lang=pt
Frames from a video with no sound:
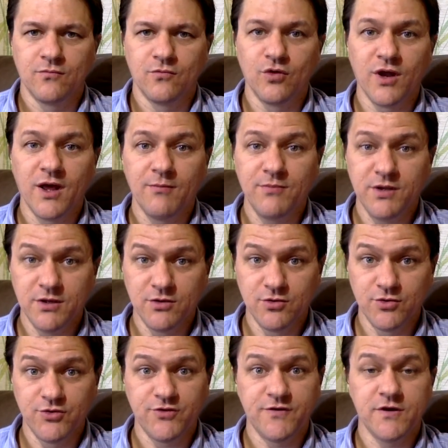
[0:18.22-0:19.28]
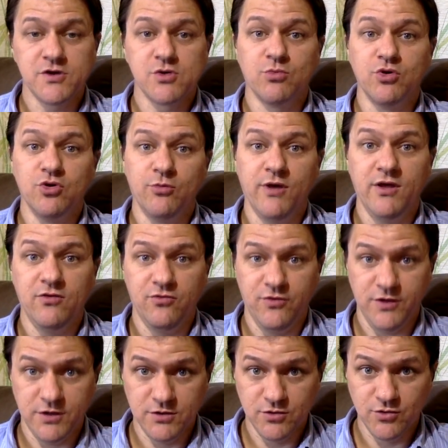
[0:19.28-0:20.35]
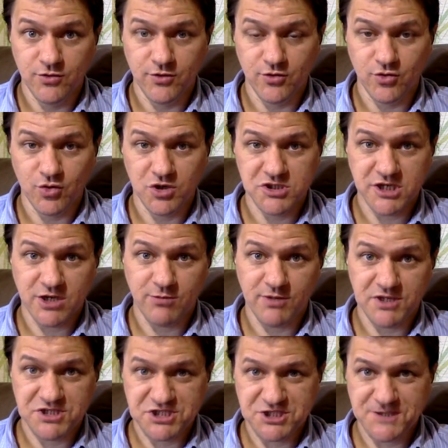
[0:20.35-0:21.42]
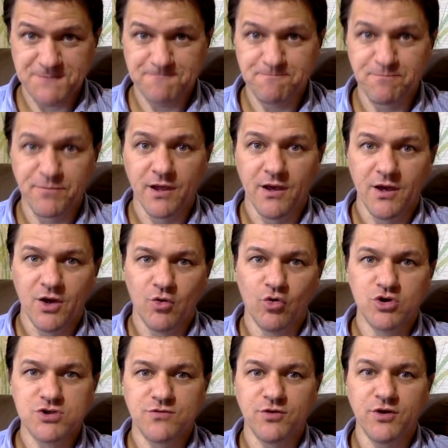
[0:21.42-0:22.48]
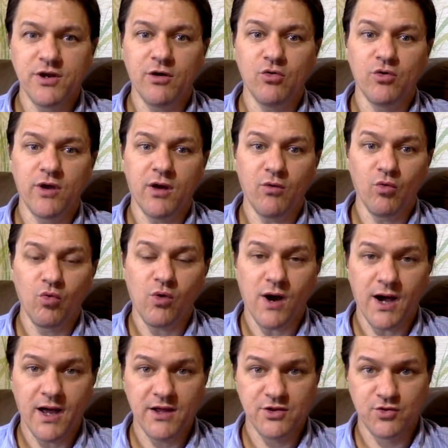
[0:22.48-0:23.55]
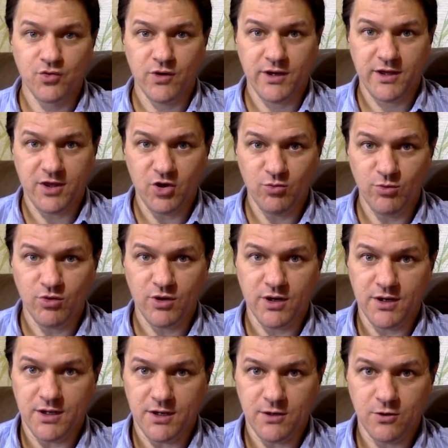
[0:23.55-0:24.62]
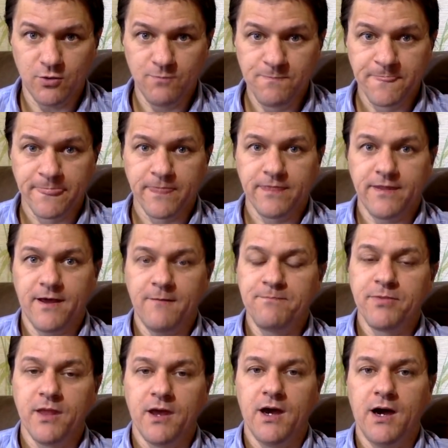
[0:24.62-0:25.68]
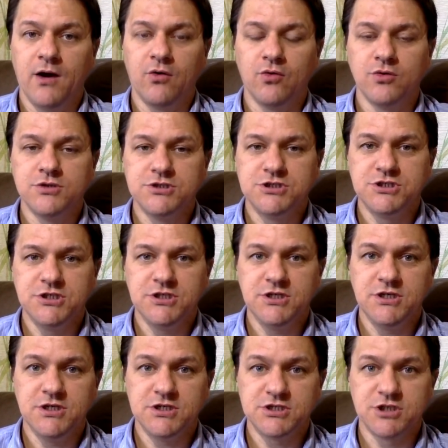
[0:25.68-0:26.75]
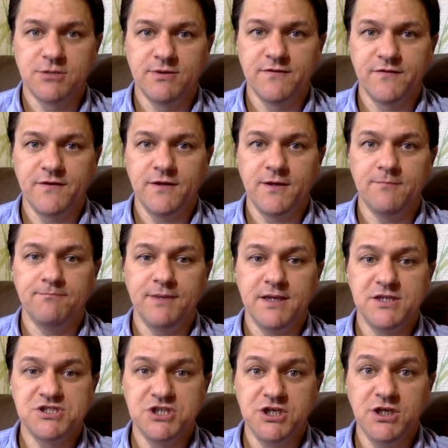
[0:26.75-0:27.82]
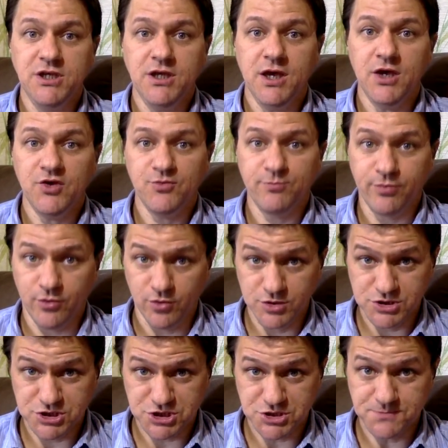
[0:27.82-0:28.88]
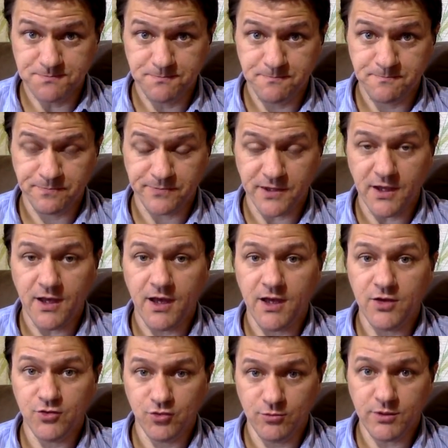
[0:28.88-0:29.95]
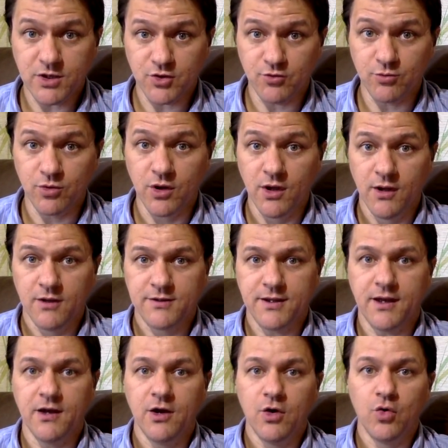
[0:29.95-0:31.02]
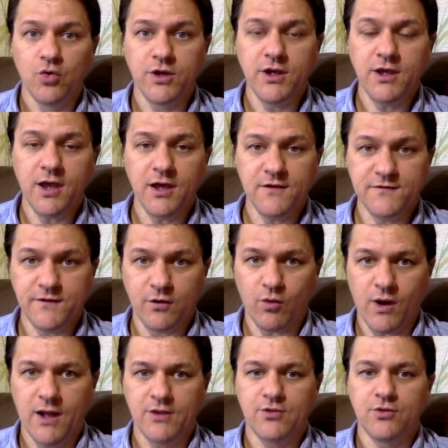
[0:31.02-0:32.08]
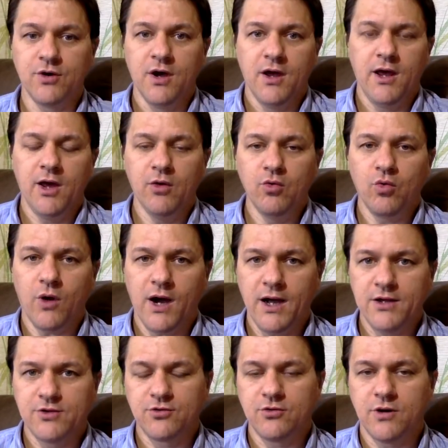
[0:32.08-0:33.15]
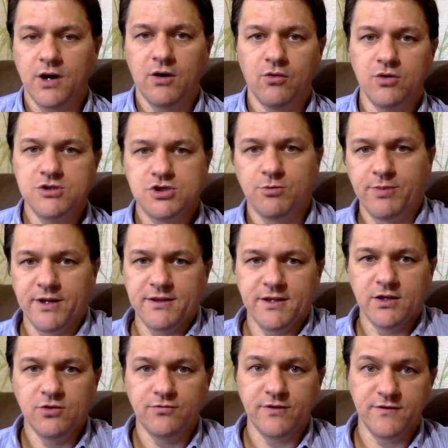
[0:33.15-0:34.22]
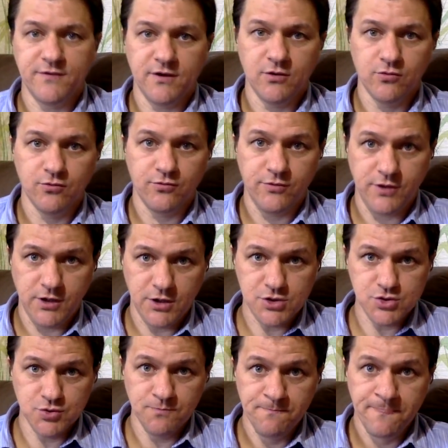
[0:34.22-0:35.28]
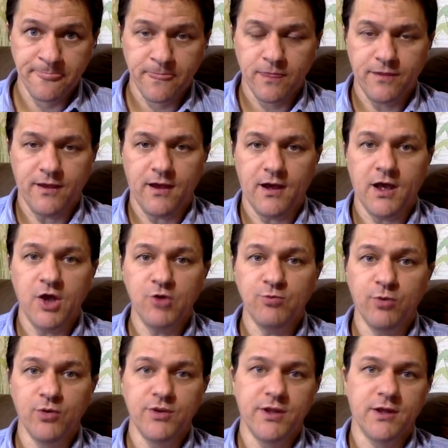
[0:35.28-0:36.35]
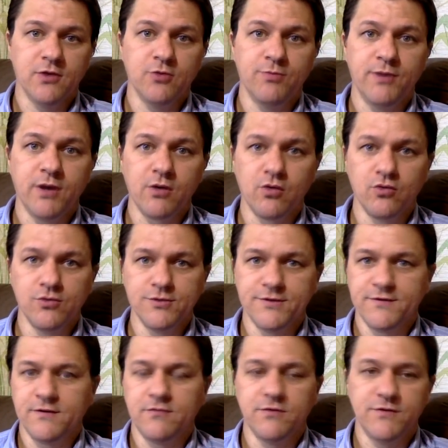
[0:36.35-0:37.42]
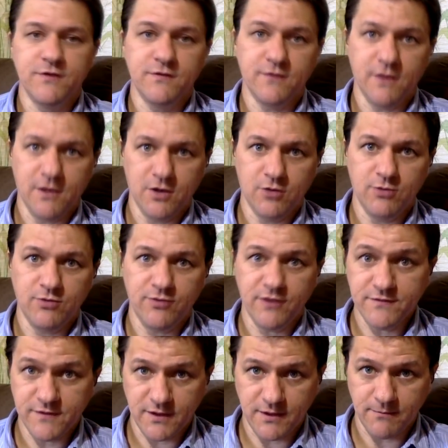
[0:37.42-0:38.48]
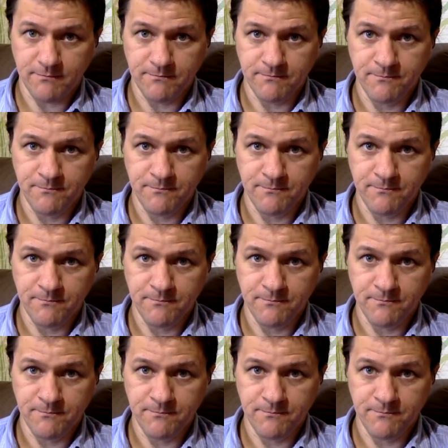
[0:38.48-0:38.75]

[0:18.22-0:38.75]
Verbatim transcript: Olá, amigos, sejam muito bem-vindos. Eu sou Rogério Betim. Hoje eu vou inaugurar um quadro aqui no meu canal, tá? Onde chama-se Betim Responde. É, isso mesmo. Tá? O que, que, é esse quadro? É um quadro onde eu pretendo fazer um vídeo tá, respondendo perguntas que vocês queiram me fazer.